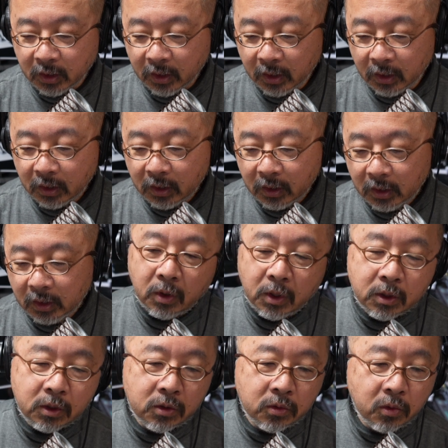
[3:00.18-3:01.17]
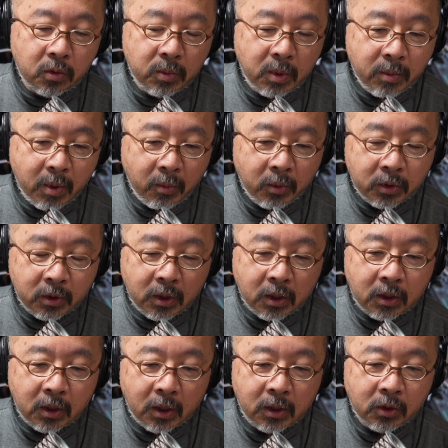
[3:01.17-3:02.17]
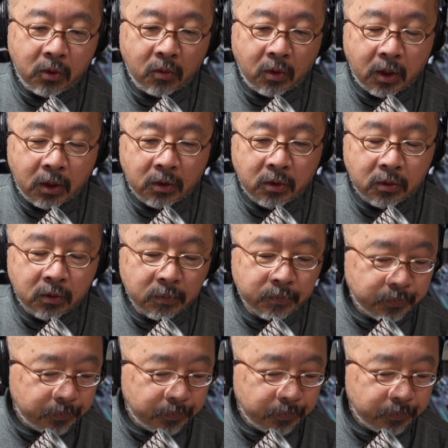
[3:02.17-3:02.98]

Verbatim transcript: で演奏を見守っていたりとかいう、